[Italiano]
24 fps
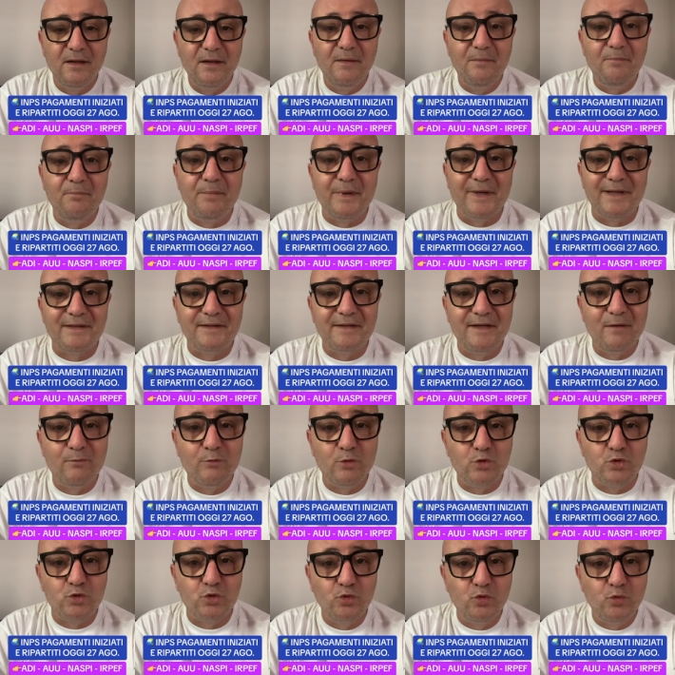Partiamo
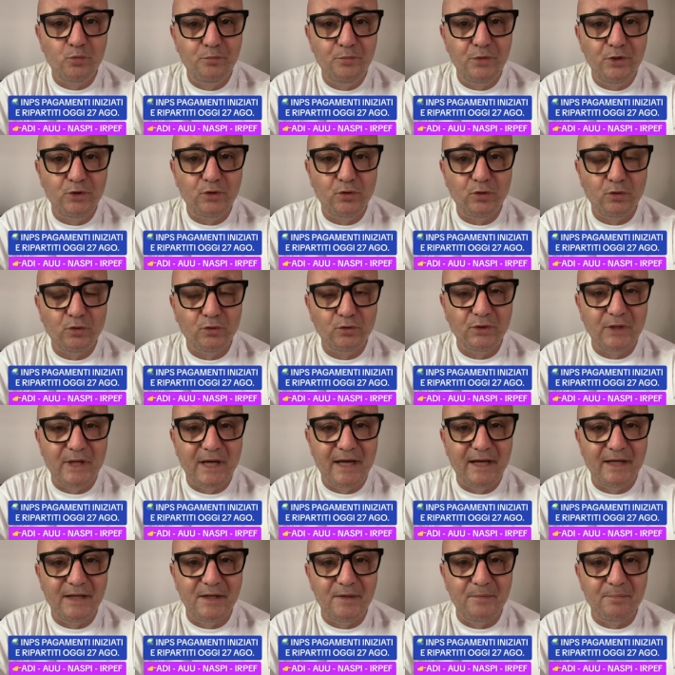subito
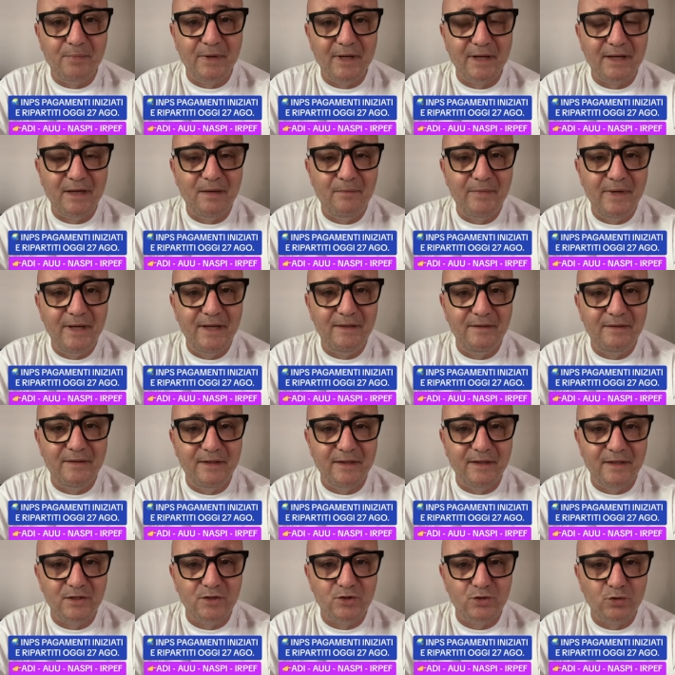dai pagamenti
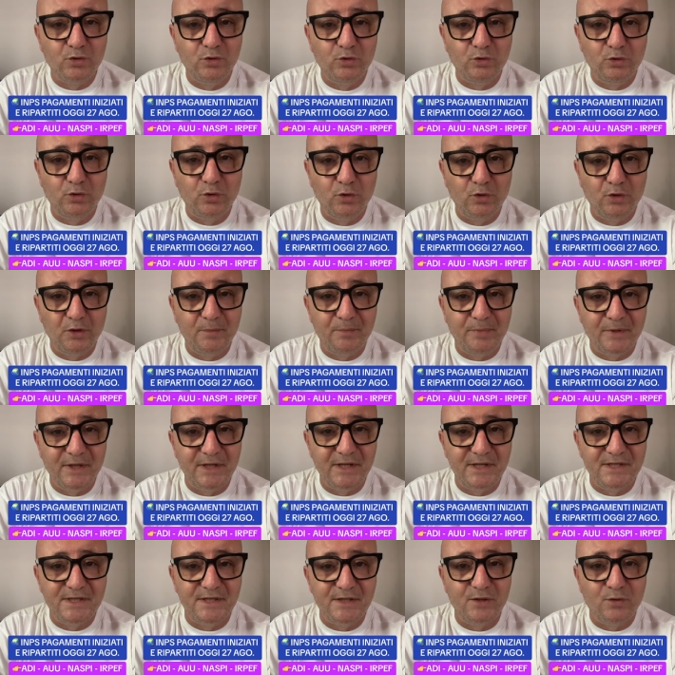che sono
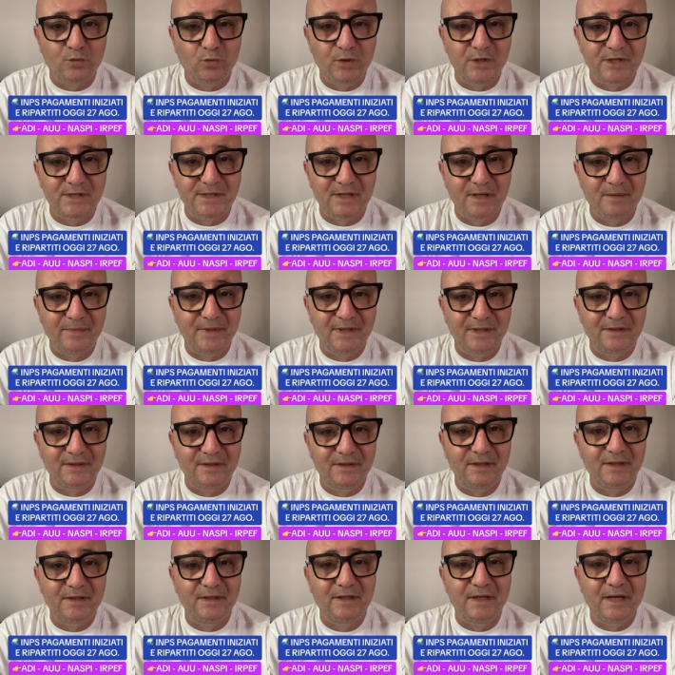ripresi questa
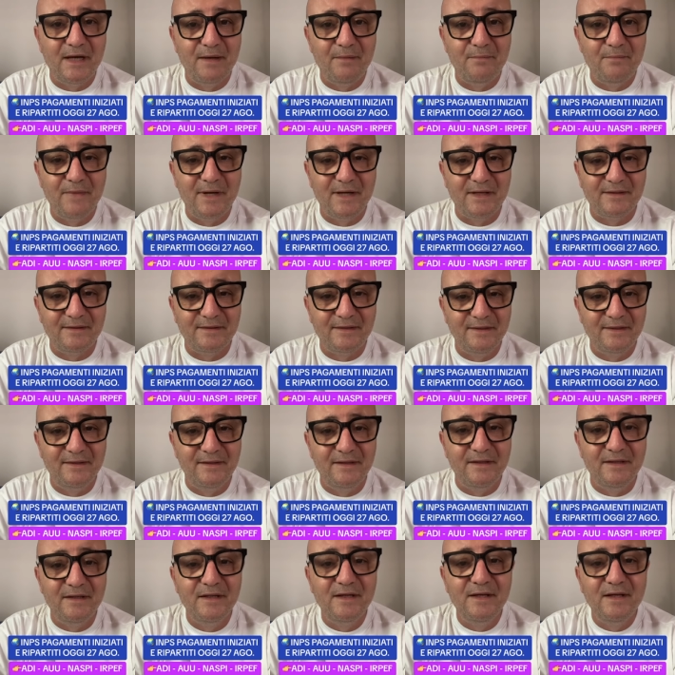mattina,
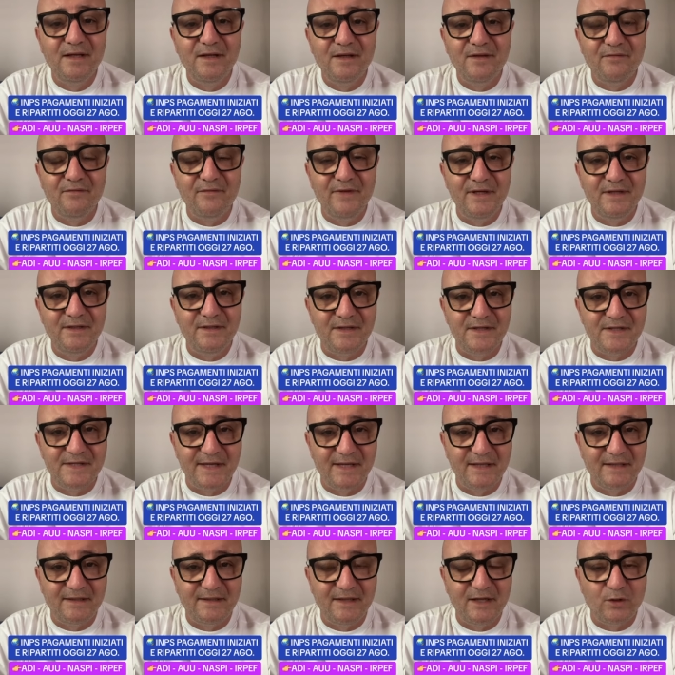martedì
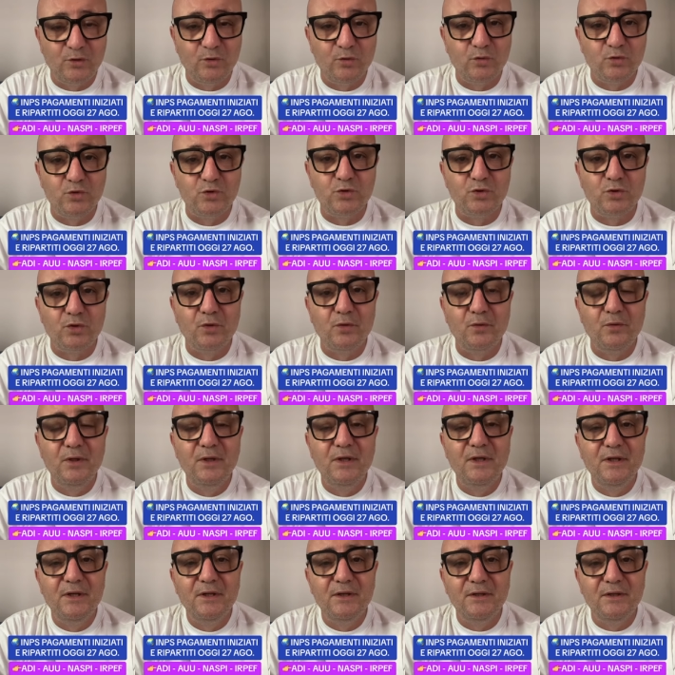27 agosto.
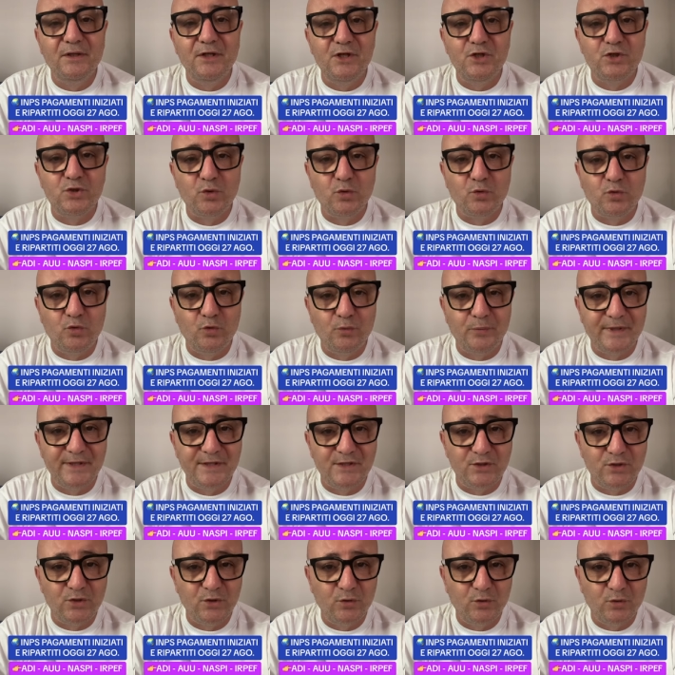
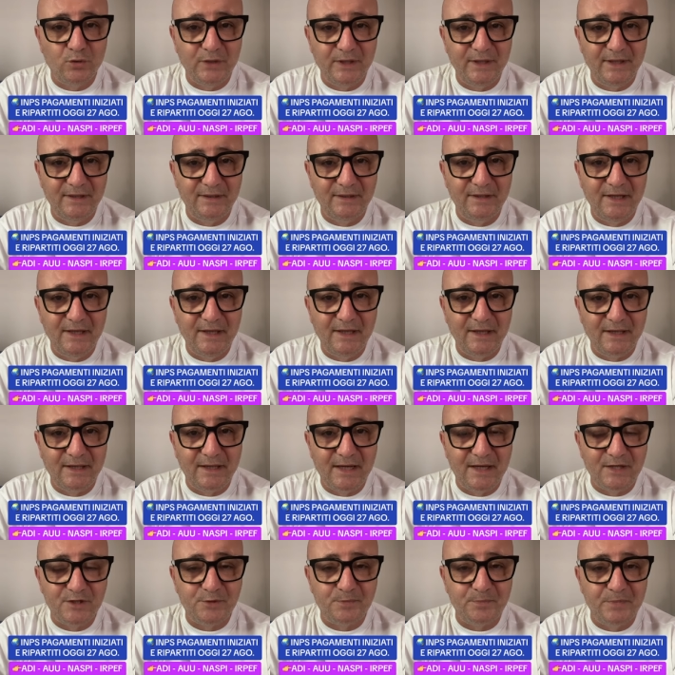Disoccupazione della
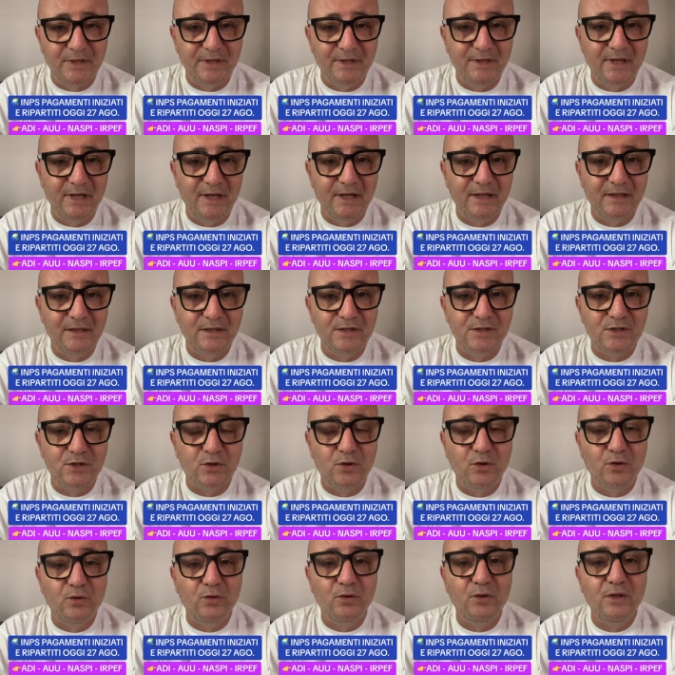NASPI e della
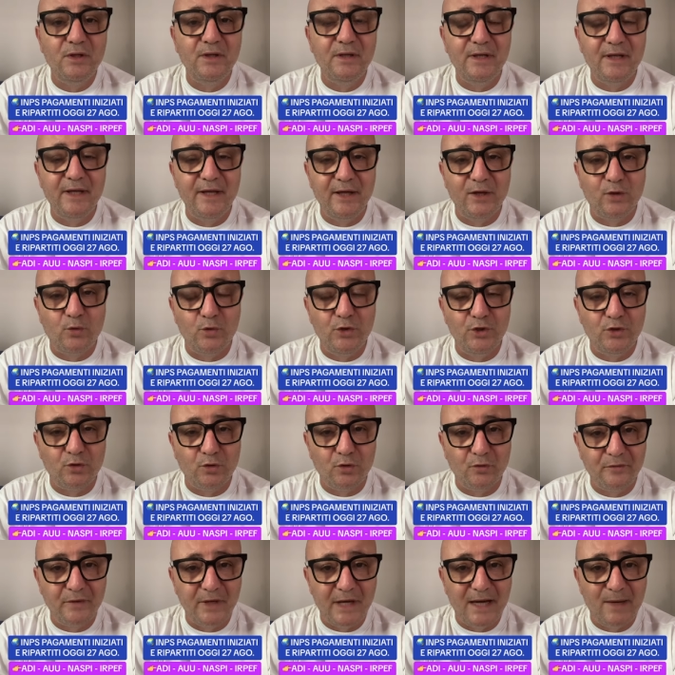Discol e qui
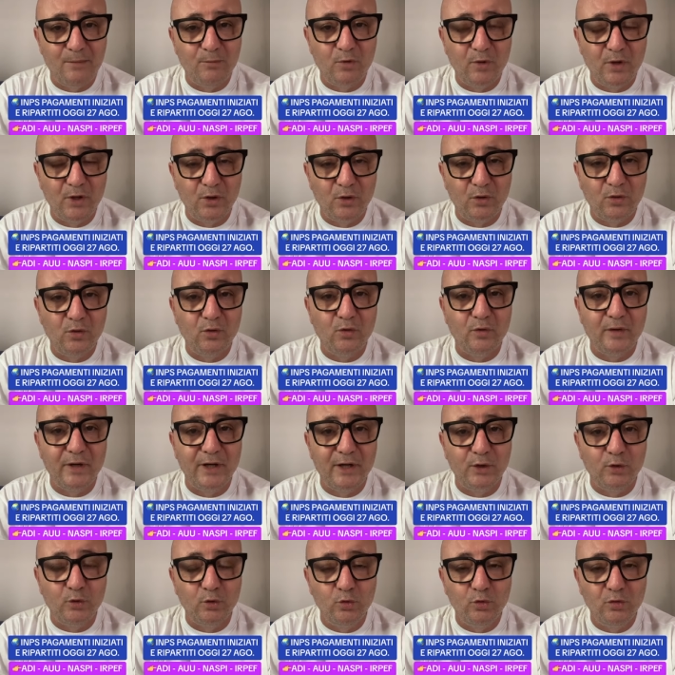troviamo ancora
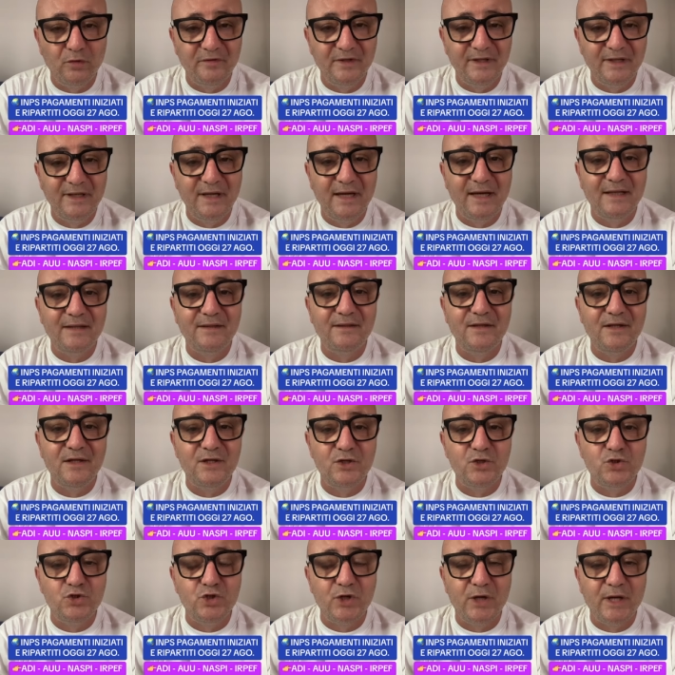nuove date
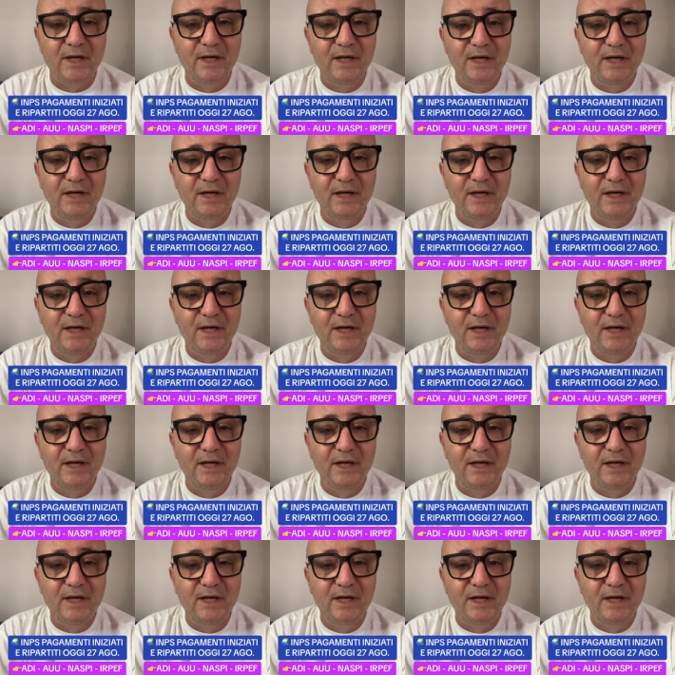già